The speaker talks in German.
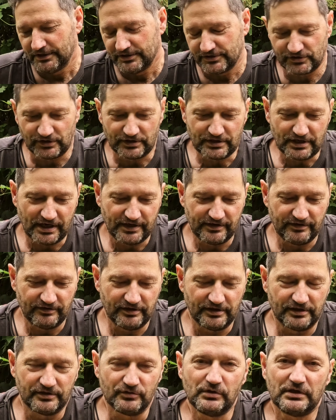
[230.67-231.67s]
sondern
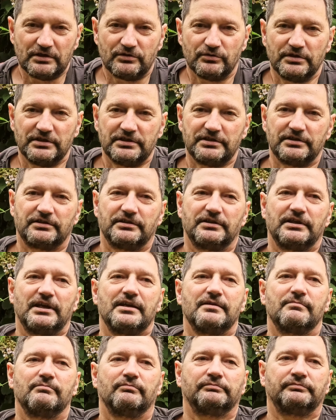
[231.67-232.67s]
äh, nur durch
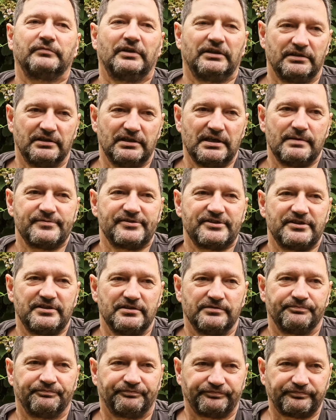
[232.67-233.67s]
dem, indem
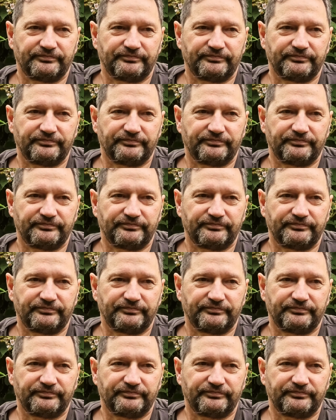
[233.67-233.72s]
sie